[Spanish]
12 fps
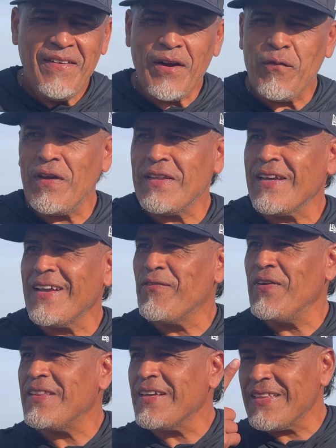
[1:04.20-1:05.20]
Bueno, fíjate que,
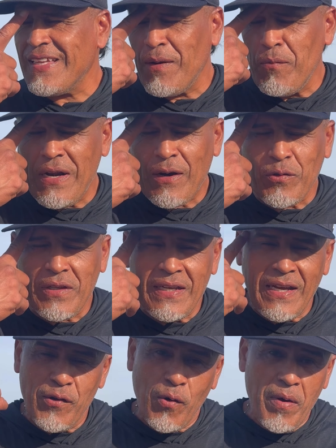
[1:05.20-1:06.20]
fíjate que tenemos una
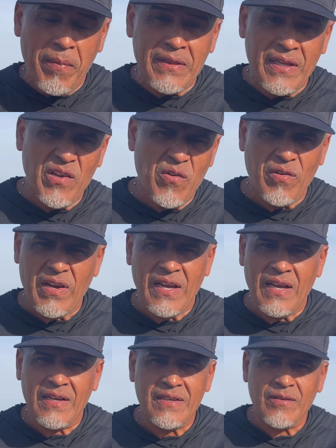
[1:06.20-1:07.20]
rutina. Yo obviamente llego,
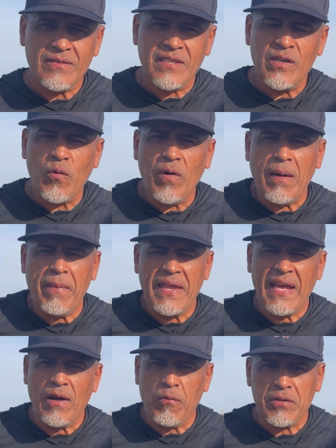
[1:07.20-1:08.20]
es 5 de la
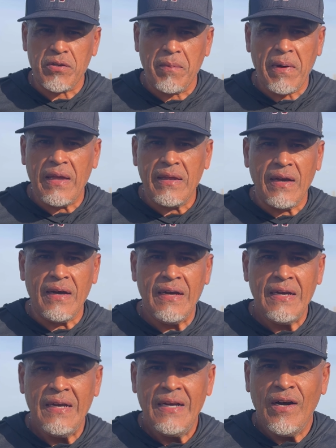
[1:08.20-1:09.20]
mañana, 4 y media.
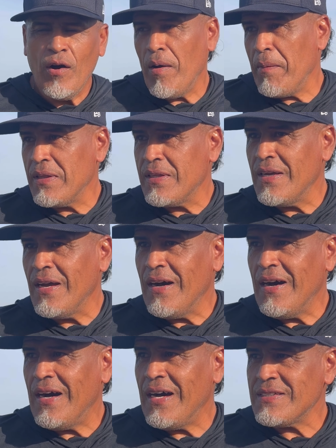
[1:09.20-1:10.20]
Obviamente
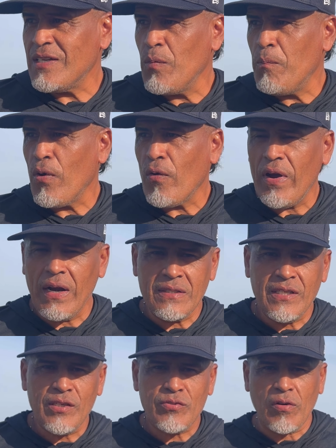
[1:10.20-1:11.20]
a, hacer un poco de
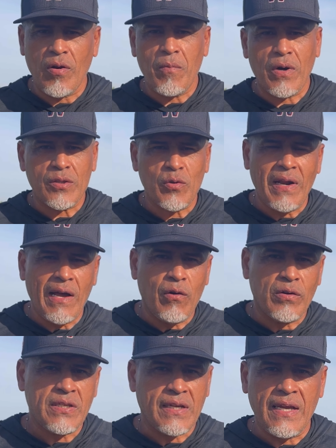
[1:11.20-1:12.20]
ejercicio, Como todas las
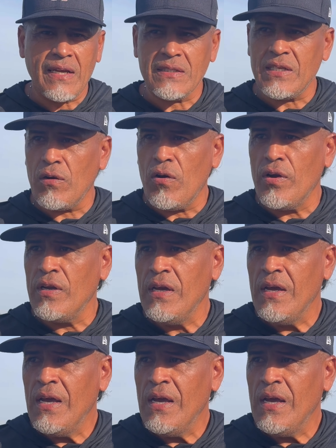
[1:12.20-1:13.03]
cosas que hay que hacer hoy.